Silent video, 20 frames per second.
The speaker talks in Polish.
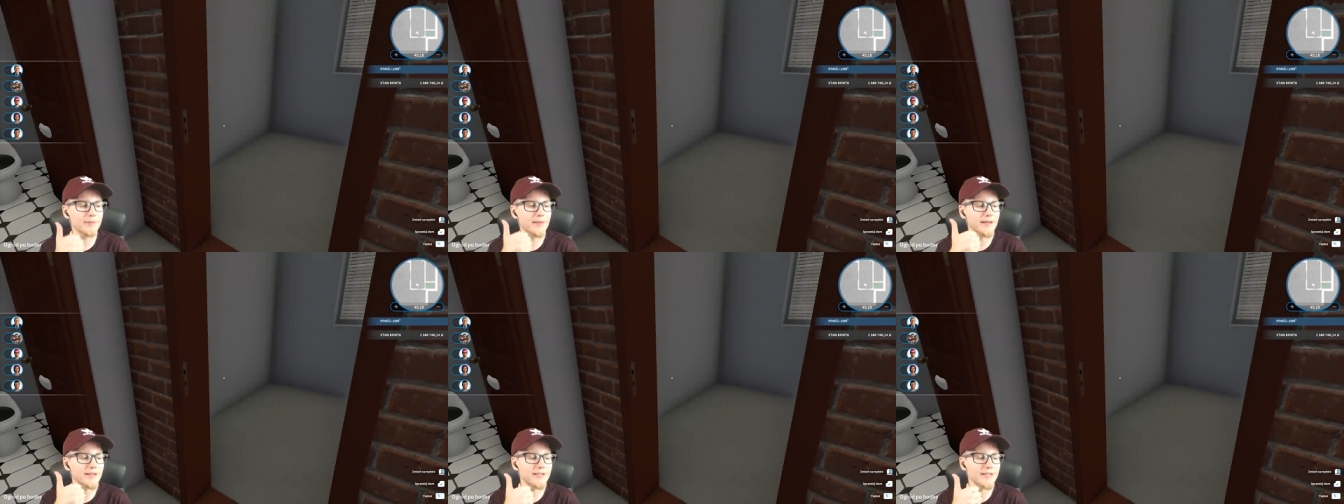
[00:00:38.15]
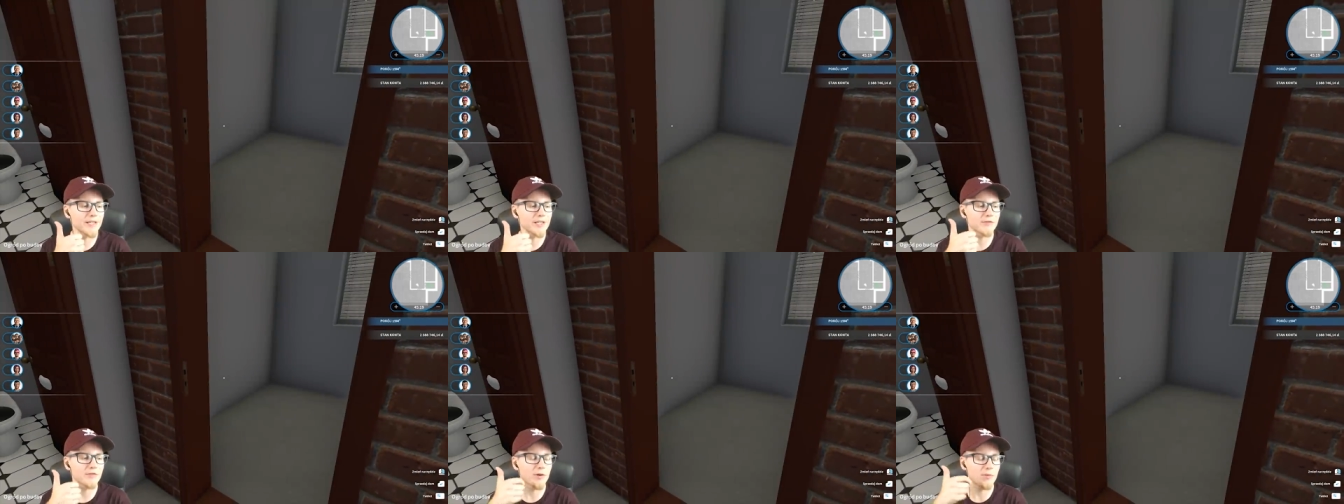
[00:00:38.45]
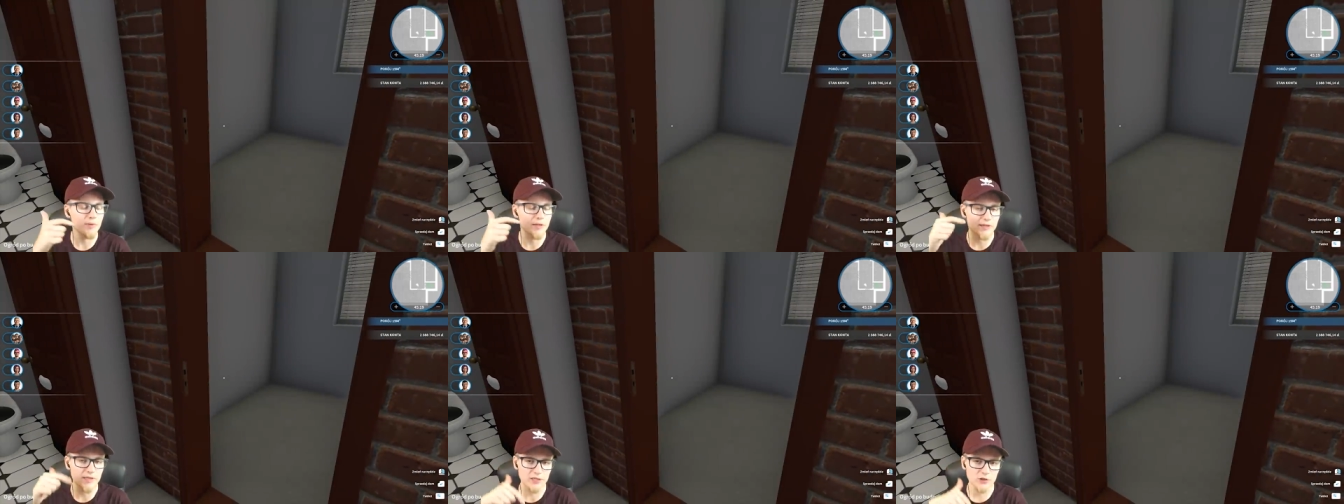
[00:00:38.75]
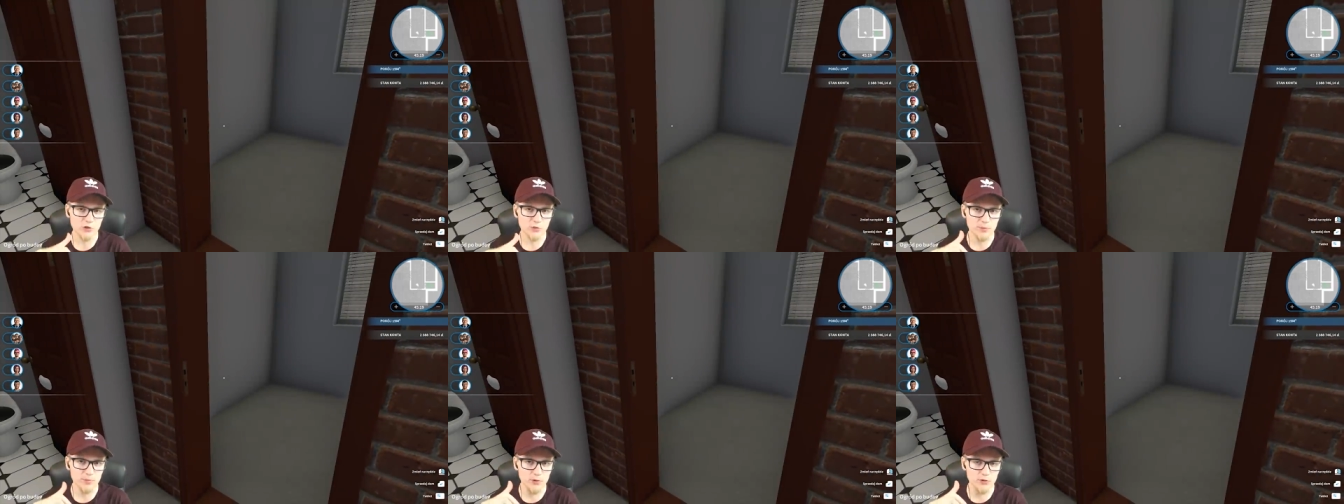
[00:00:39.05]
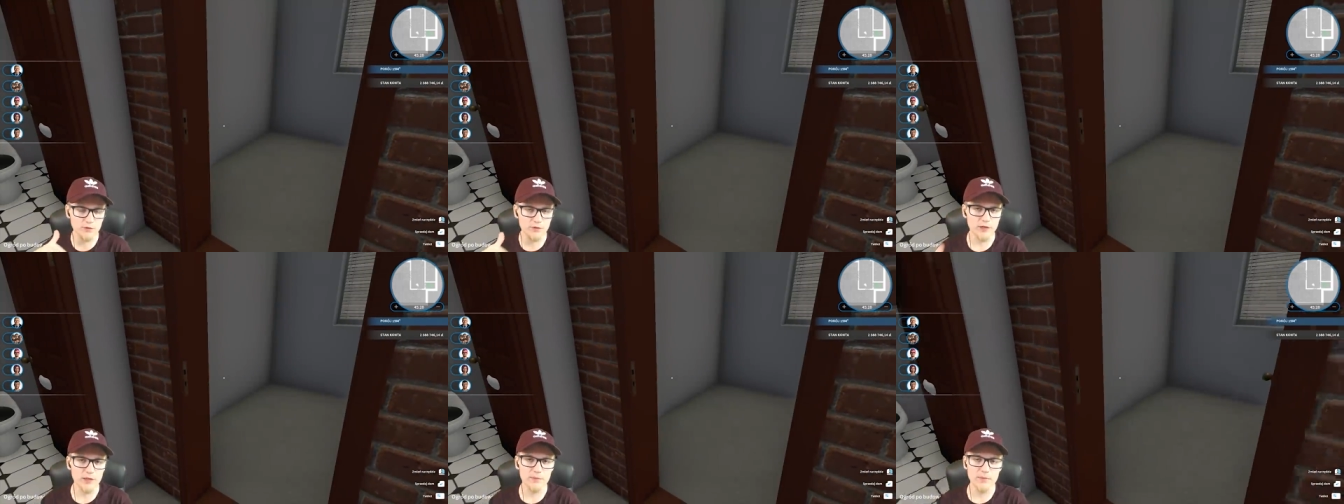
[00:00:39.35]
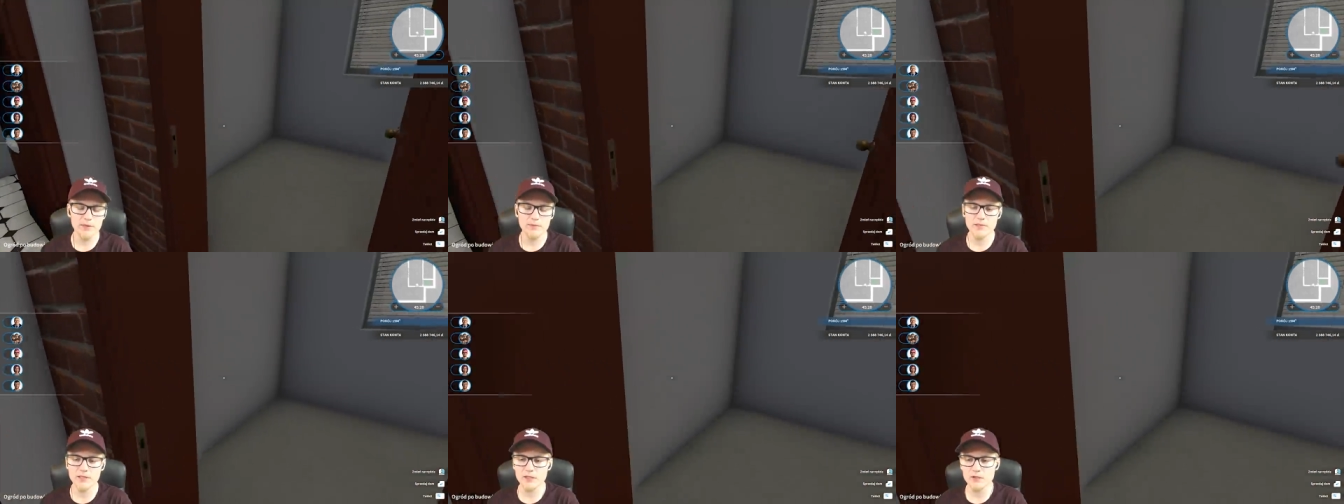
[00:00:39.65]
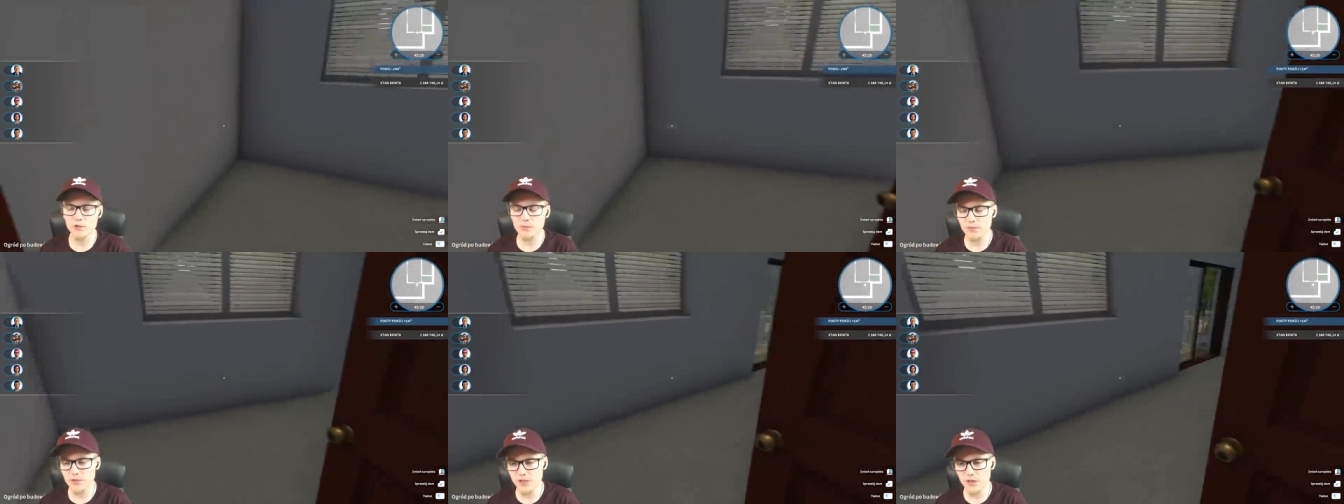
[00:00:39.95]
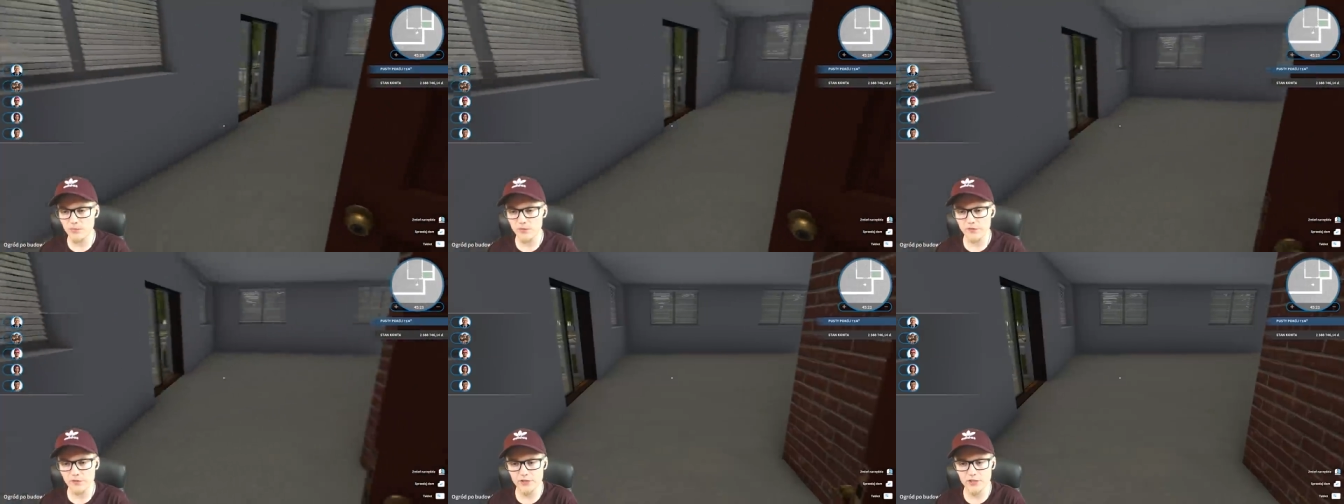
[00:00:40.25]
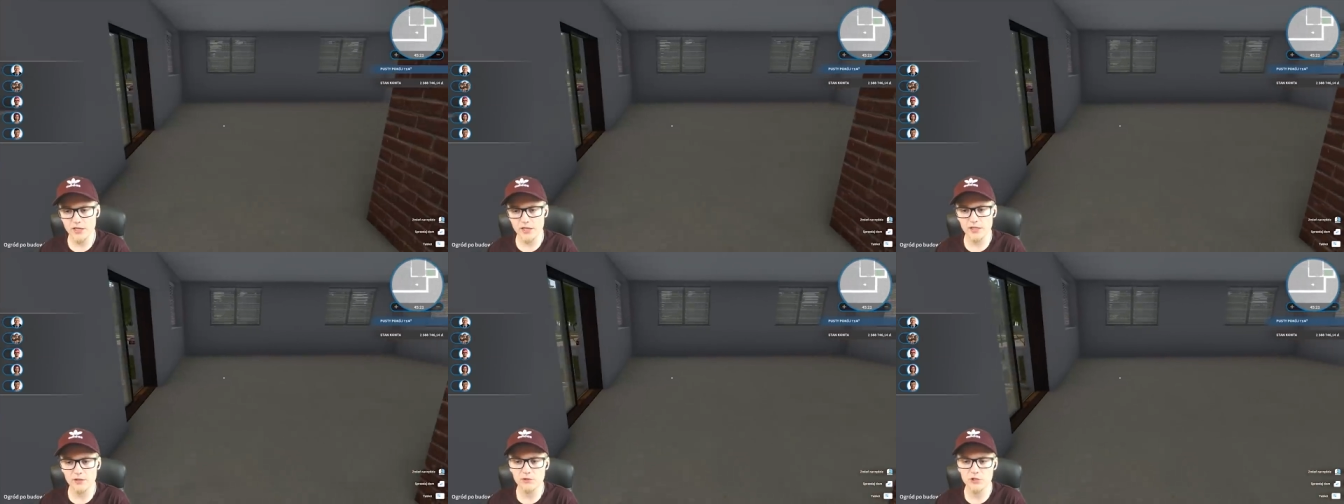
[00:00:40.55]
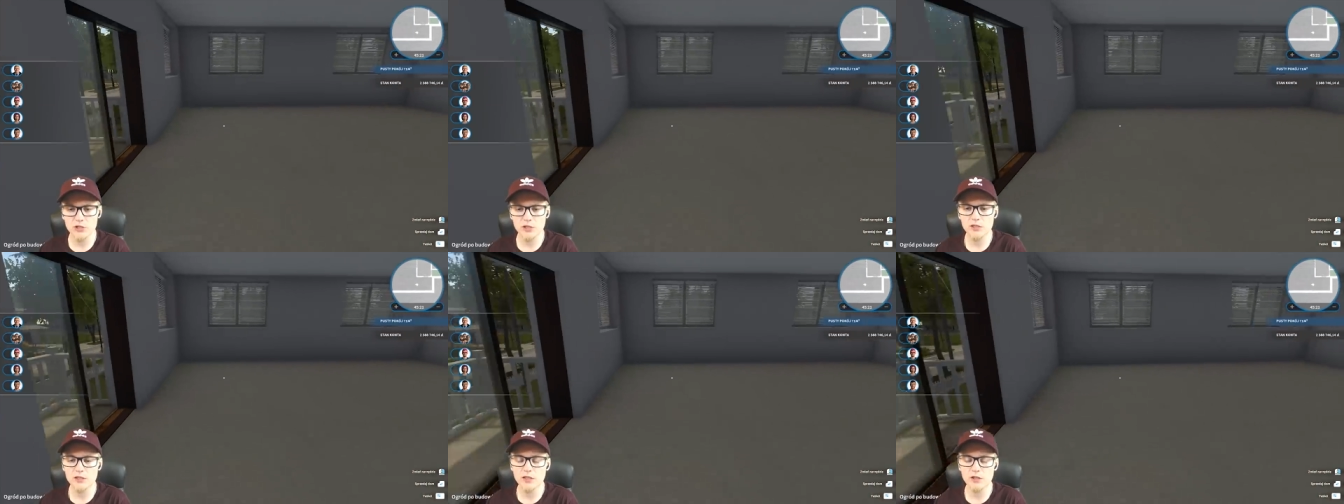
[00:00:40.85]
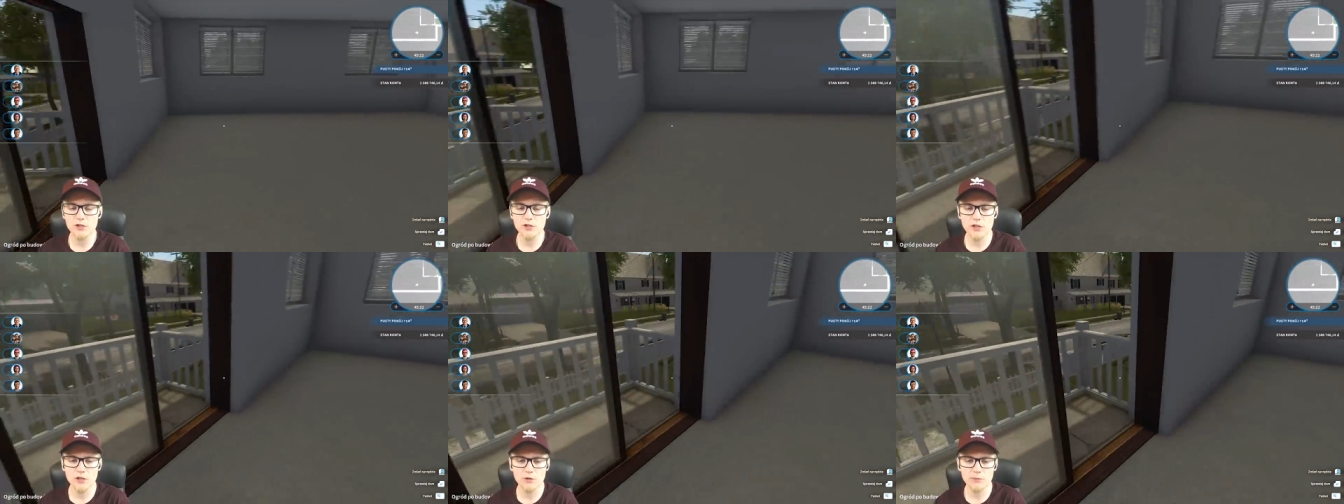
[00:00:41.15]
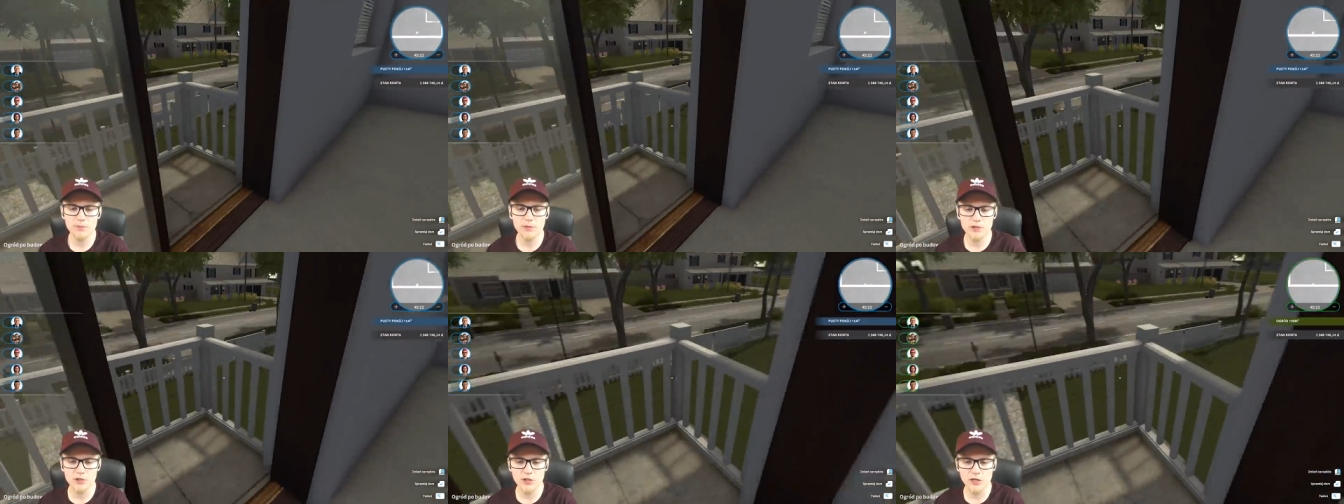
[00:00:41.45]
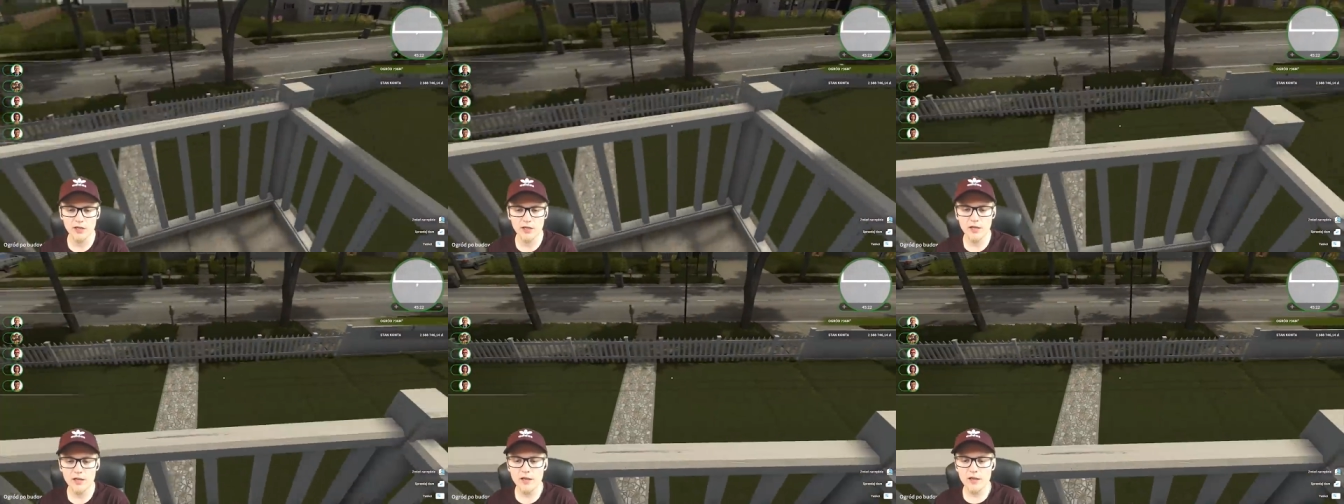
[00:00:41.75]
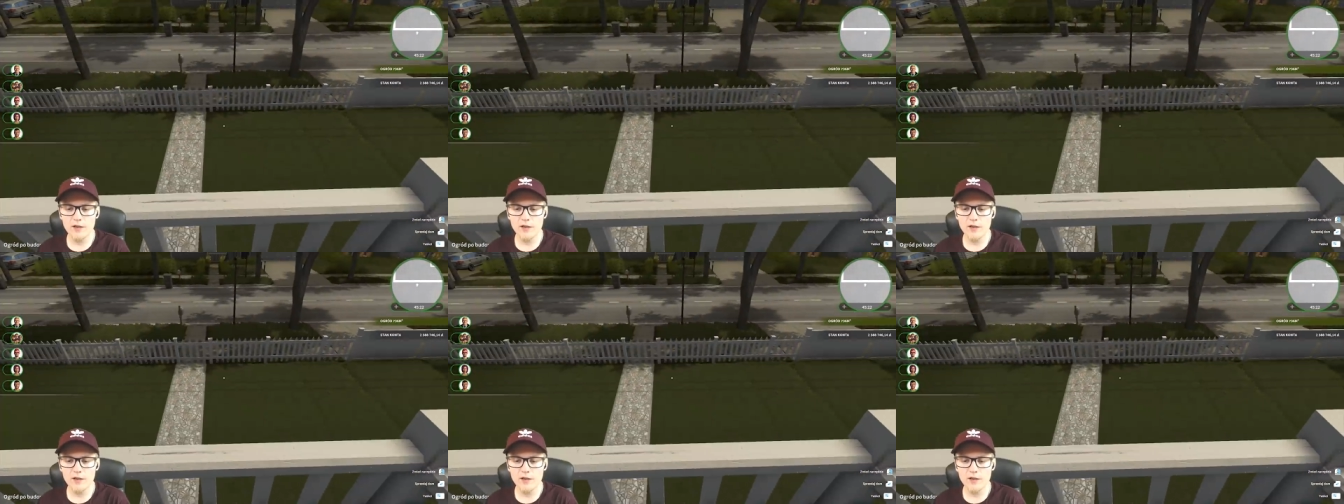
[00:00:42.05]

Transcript: dać znać w komentarzu pod filmem, zasubskrybować kanał, jeżeli tego nie robicie,